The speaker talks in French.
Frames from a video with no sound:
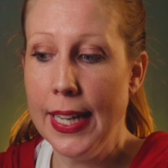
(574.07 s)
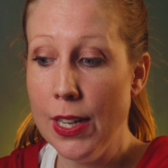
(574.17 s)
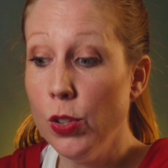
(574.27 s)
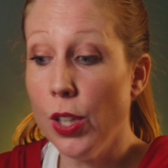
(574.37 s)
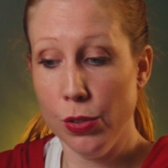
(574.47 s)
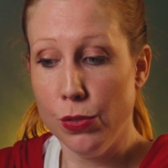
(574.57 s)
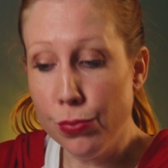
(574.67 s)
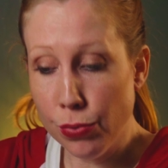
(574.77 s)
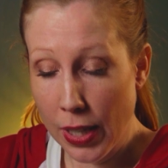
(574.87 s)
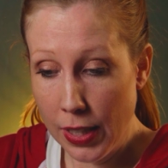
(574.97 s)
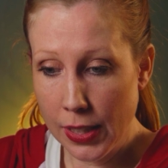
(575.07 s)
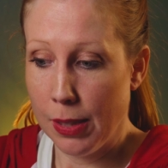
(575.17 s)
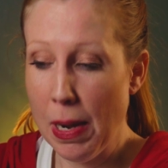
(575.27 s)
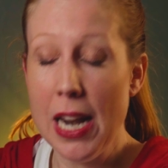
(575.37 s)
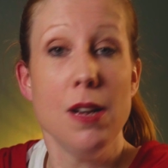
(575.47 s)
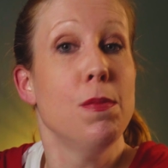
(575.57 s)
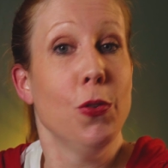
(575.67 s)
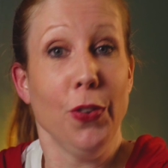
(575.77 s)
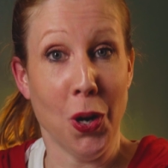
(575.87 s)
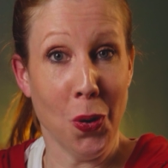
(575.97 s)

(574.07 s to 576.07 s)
Et encore une fois, balle le mauvais